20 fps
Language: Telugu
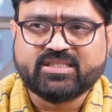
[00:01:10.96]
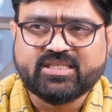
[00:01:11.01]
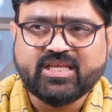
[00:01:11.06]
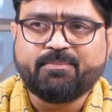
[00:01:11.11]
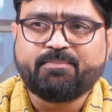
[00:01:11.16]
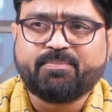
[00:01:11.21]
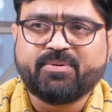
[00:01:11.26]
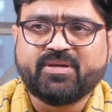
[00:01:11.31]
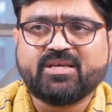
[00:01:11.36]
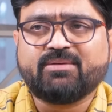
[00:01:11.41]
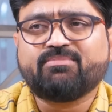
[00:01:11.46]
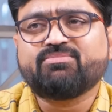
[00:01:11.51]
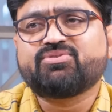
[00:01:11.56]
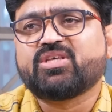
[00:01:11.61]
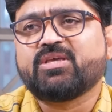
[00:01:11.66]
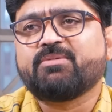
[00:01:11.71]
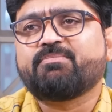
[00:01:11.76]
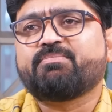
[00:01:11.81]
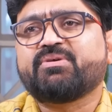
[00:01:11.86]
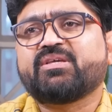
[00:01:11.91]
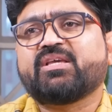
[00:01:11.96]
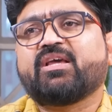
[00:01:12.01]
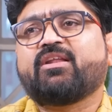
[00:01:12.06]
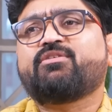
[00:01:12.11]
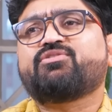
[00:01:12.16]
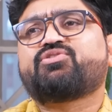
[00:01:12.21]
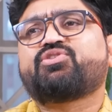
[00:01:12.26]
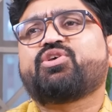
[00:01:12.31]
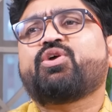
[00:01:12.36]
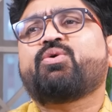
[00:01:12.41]
సిపిఎం
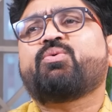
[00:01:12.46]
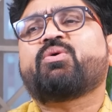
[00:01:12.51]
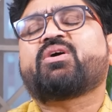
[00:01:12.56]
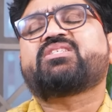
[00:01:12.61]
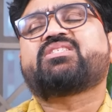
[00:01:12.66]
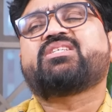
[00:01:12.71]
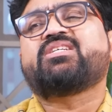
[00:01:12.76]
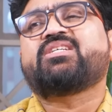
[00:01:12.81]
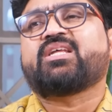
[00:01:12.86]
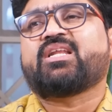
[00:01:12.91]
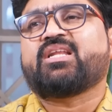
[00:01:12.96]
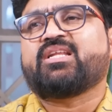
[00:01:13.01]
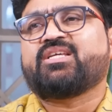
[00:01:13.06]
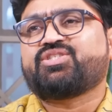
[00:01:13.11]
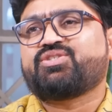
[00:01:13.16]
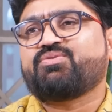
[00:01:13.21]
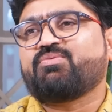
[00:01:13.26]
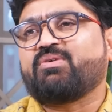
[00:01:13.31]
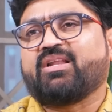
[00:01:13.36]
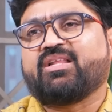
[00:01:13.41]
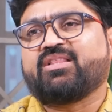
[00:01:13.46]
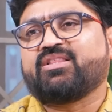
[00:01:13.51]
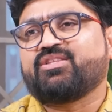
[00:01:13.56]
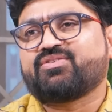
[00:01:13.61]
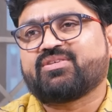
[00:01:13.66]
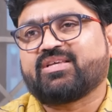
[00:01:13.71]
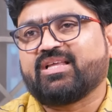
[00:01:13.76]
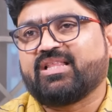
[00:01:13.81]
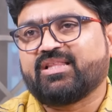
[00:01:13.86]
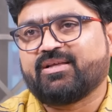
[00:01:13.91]
సిపిఎల్ను చెరో ఒక సీట్ అన్న ఇచ్చి వాళ్ళని
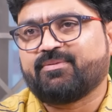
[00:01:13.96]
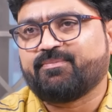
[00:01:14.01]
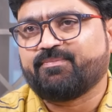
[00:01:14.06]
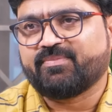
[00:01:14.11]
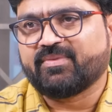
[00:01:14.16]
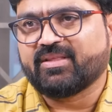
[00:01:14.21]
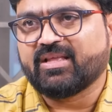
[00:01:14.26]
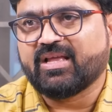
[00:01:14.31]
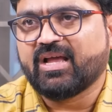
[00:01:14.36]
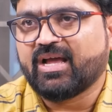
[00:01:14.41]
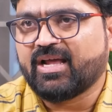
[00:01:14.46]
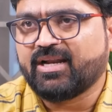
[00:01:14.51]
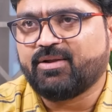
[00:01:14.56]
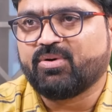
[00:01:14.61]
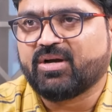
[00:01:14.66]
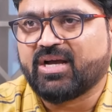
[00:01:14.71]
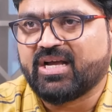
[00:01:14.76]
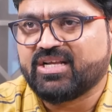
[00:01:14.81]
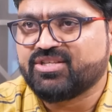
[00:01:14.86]
తీసుకెళ్దాం అనే ఒక